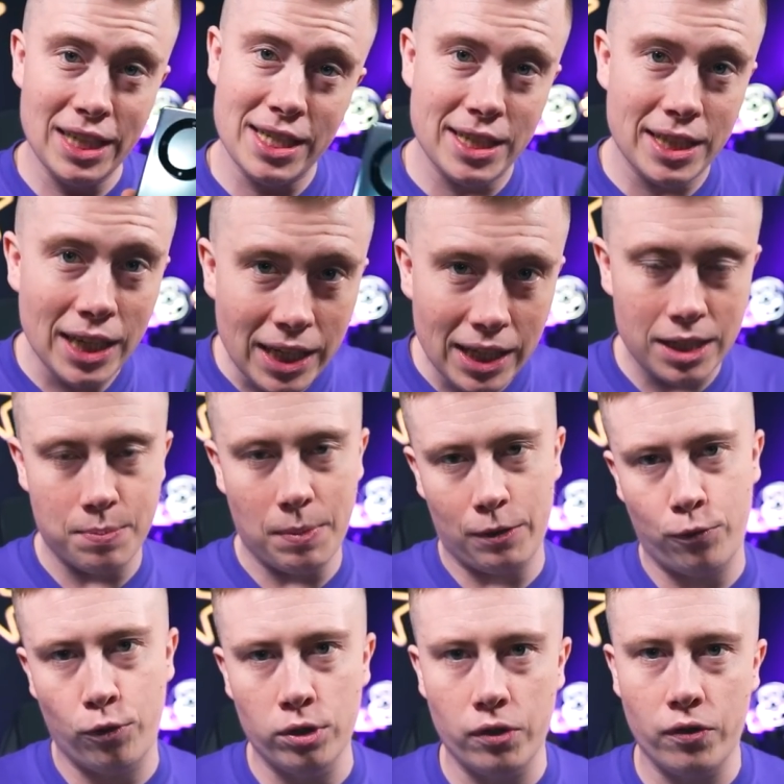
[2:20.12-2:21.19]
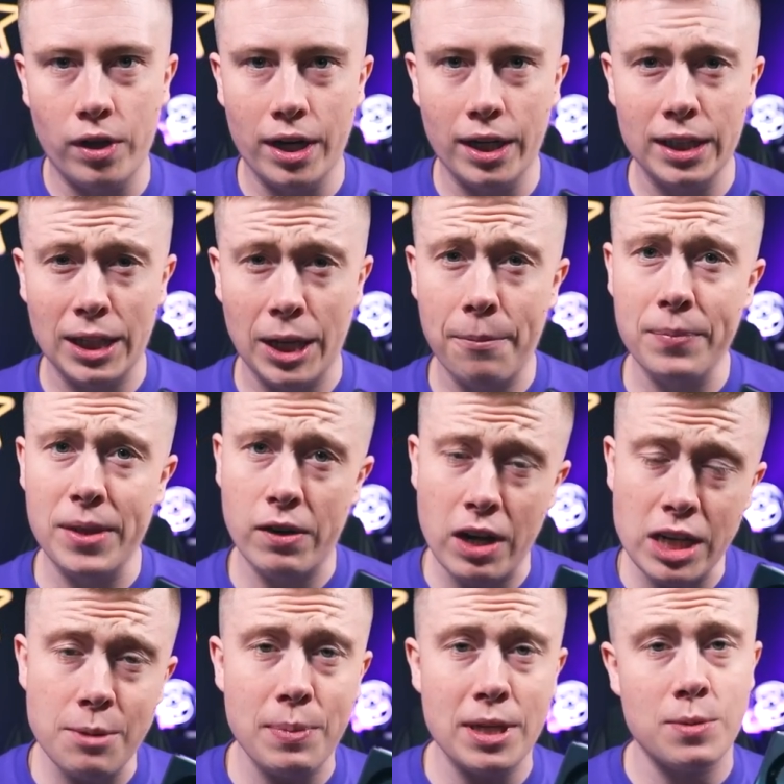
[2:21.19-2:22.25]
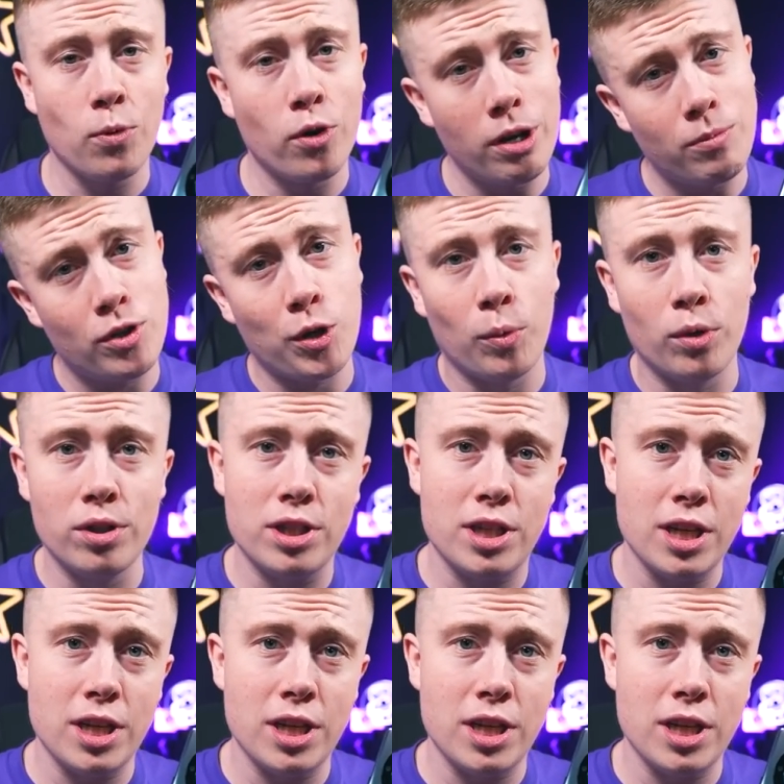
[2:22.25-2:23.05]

и стильных смартфонов на рынке. Давайте посмотрим, чем он